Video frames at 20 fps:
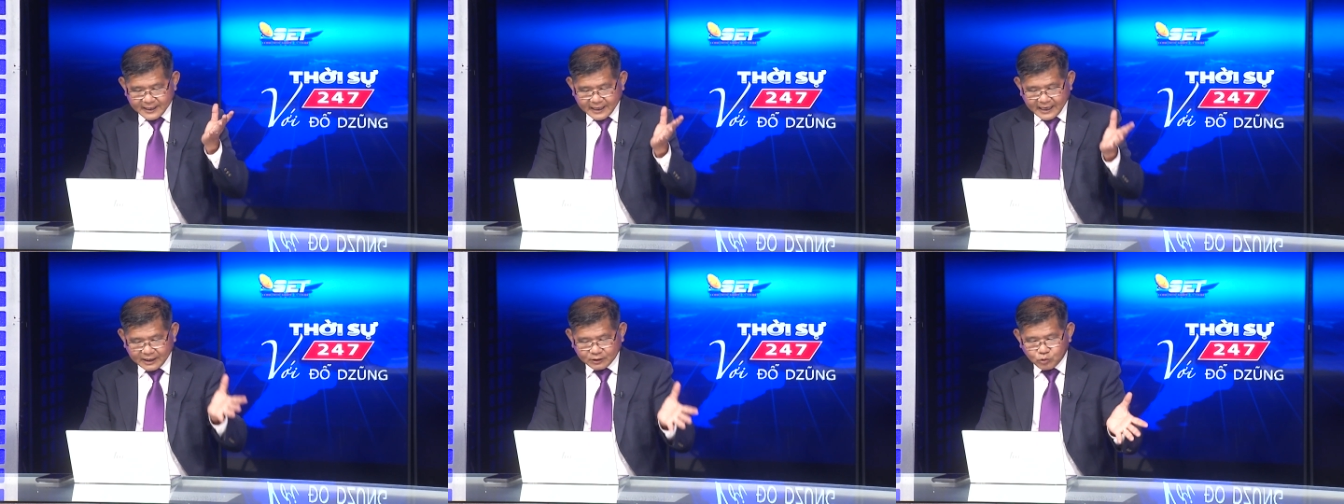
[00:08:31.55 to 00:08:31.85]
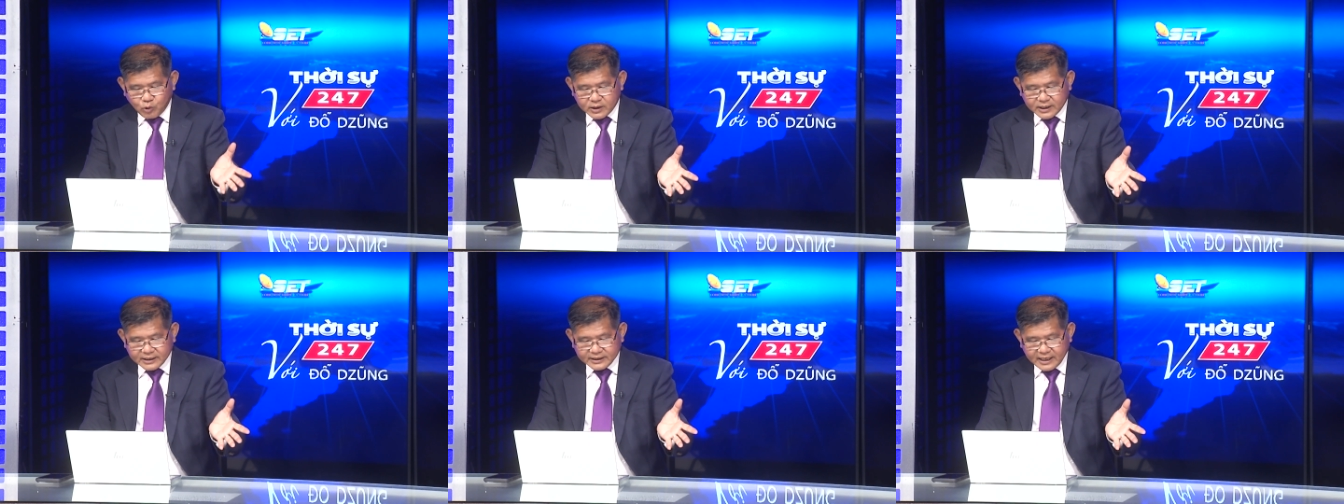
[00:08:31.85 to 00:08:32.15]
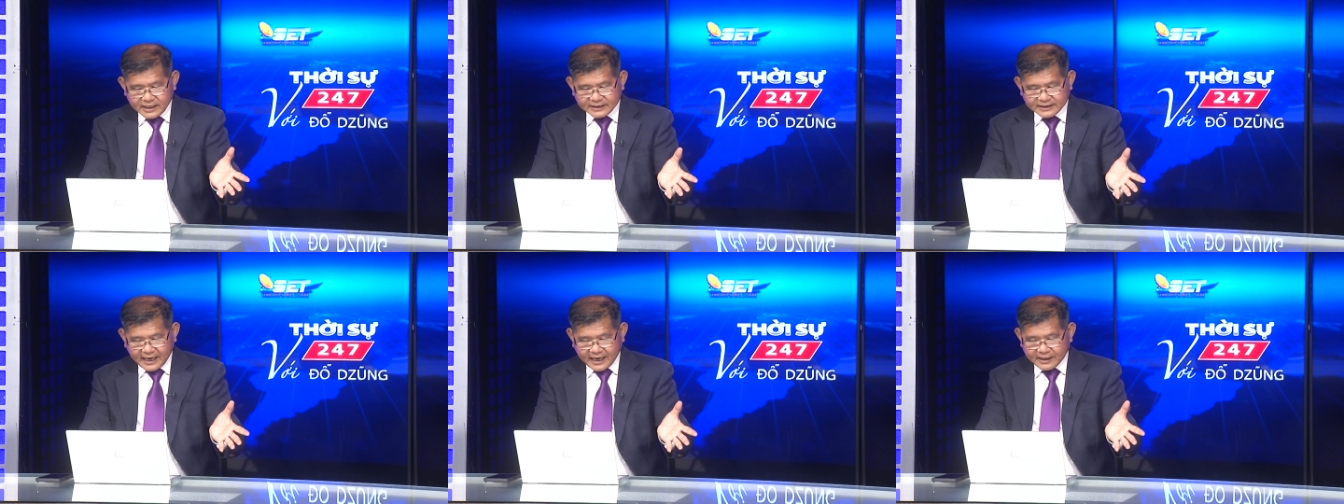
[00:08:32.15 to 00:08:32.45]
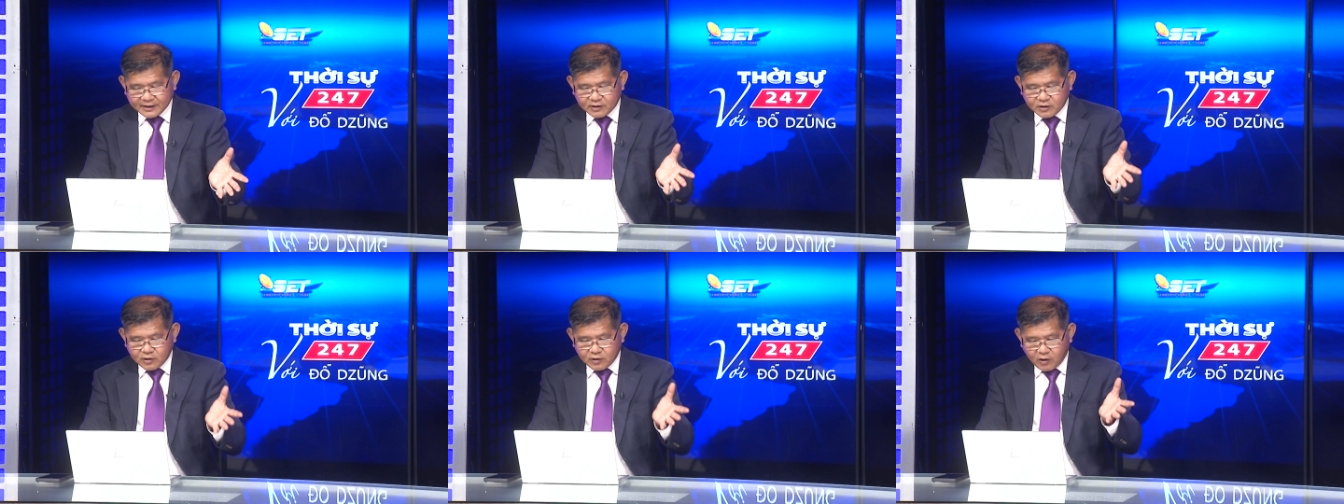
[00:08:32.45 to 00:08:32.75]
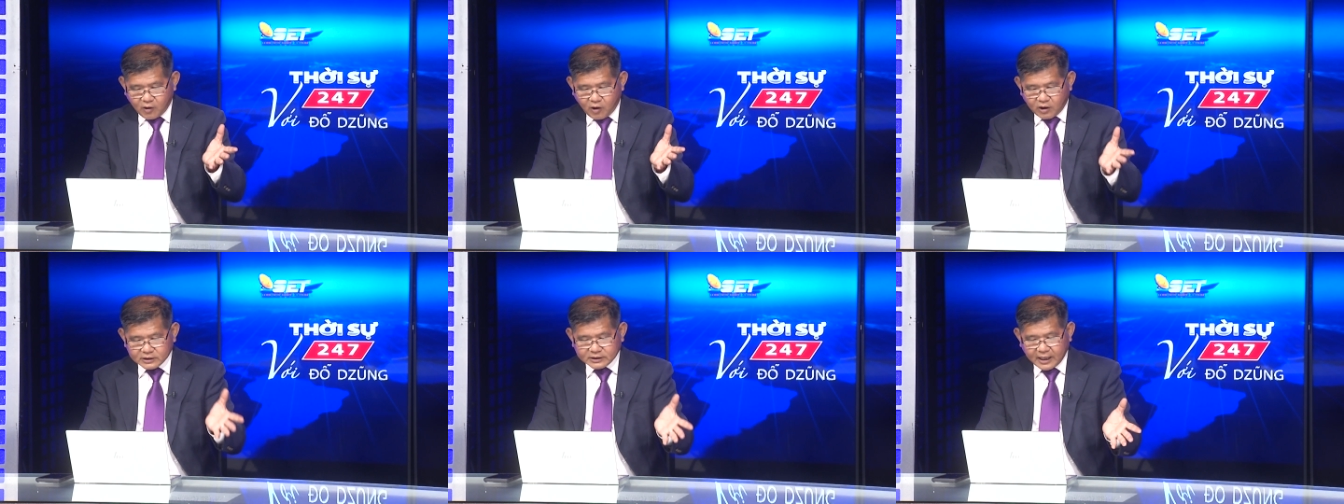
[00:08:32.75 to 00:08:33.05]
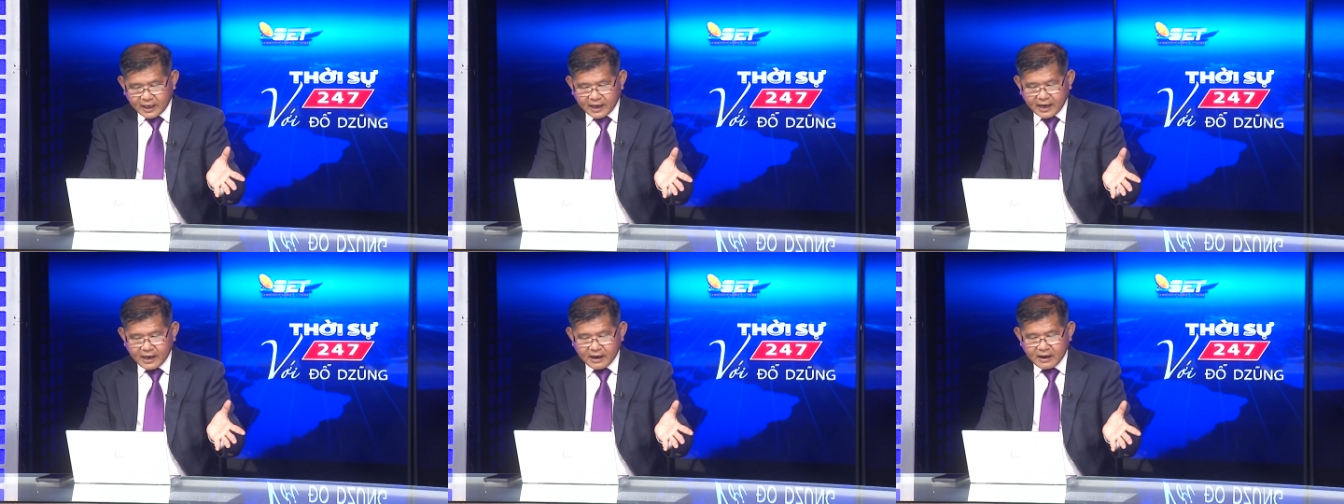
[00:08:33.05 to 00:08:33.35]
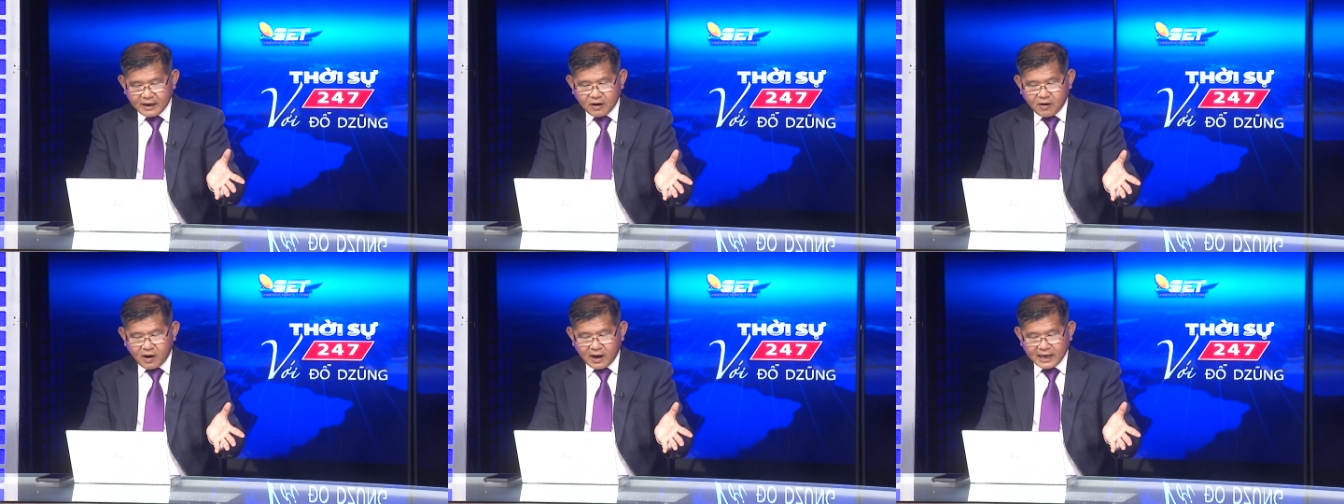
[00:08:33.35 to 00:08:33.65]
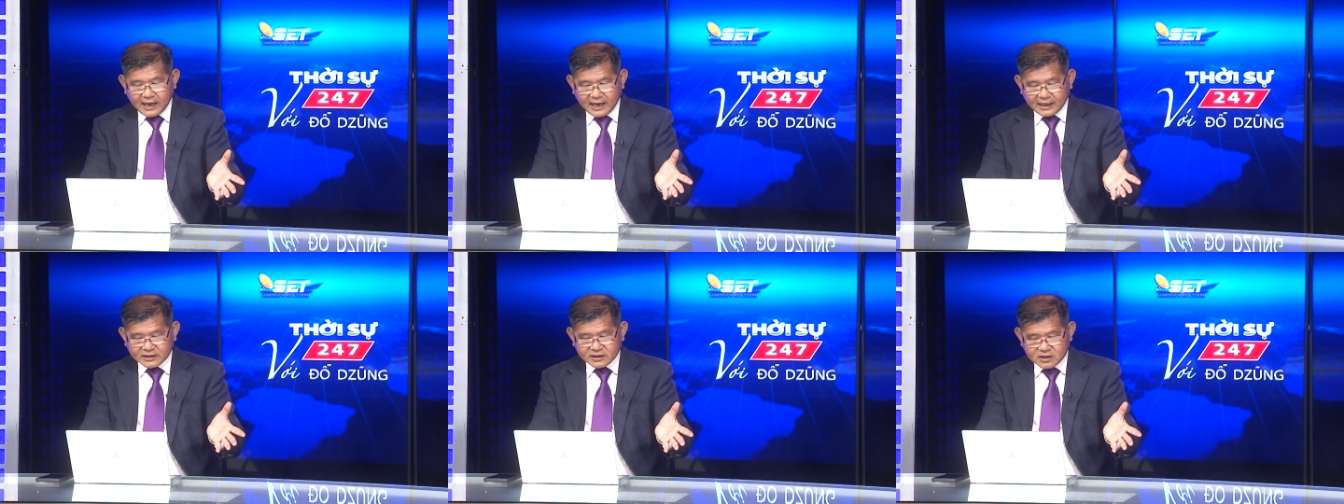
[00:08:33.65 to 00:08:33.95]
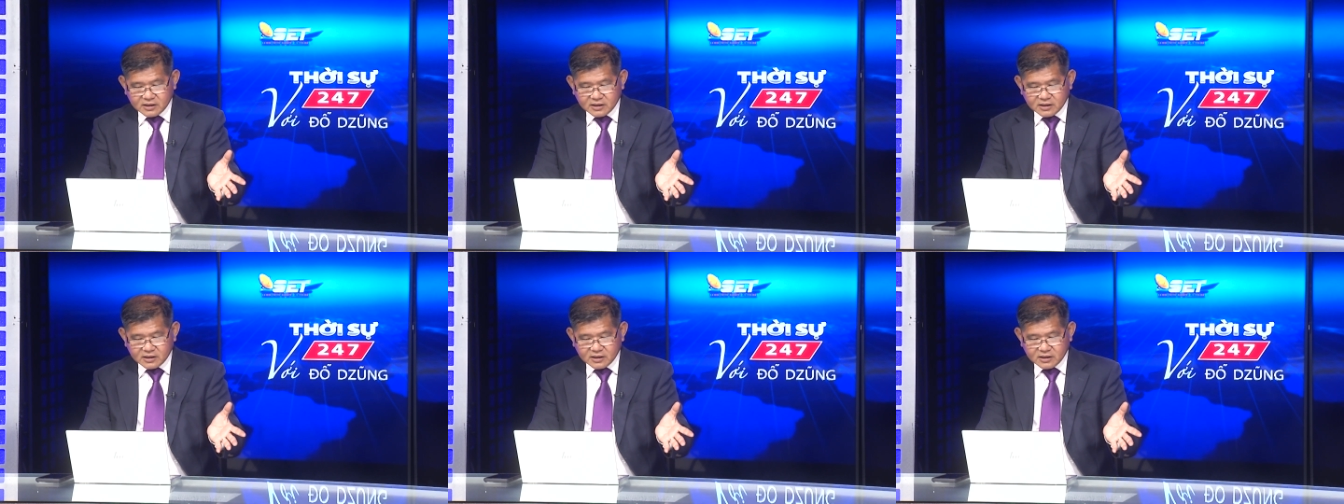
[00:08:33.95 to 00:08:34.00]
cái thuốc Kinh này có thể gọi là